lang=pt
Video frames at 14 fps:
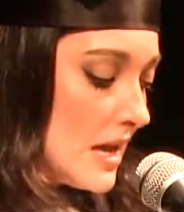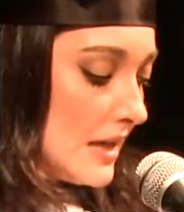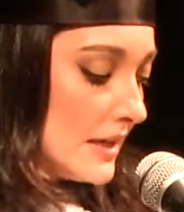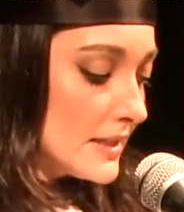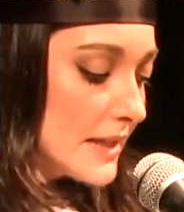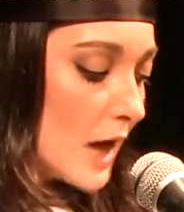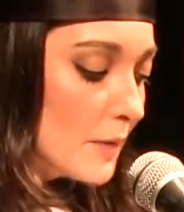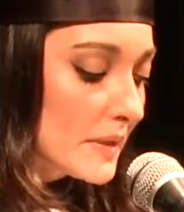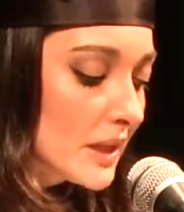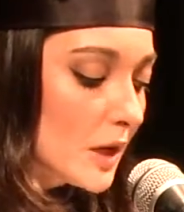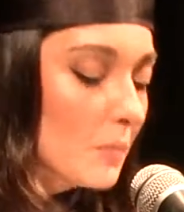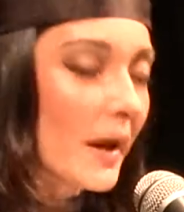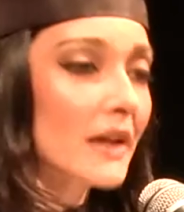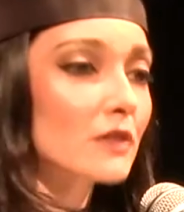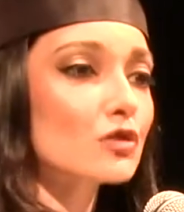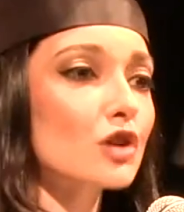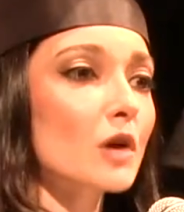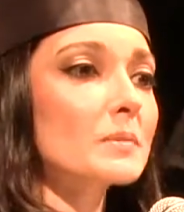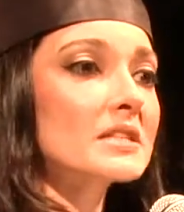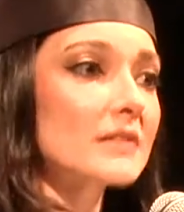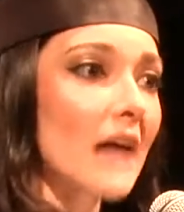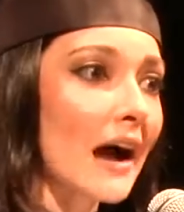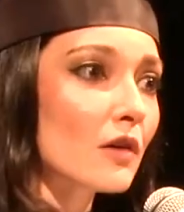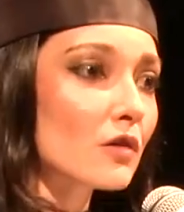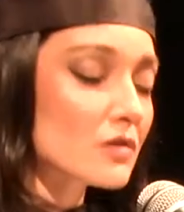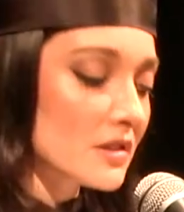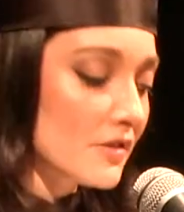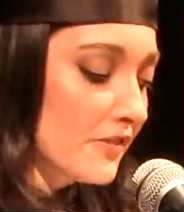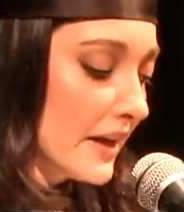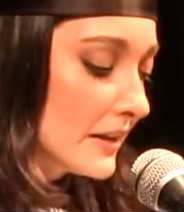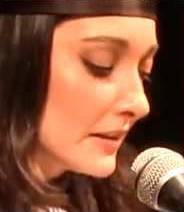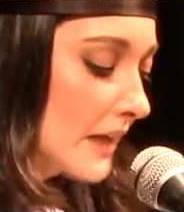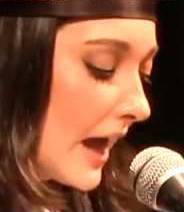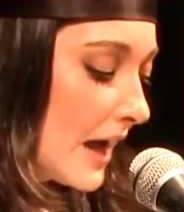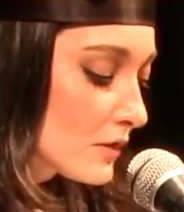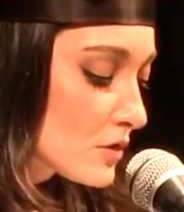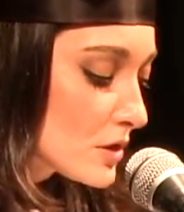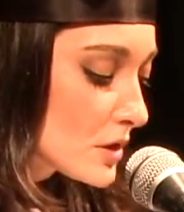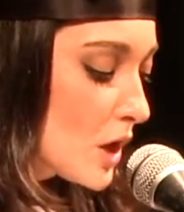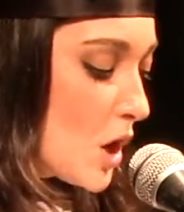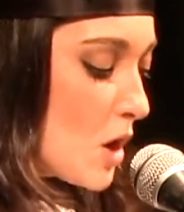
e sabe também dos obstáculos enfrentados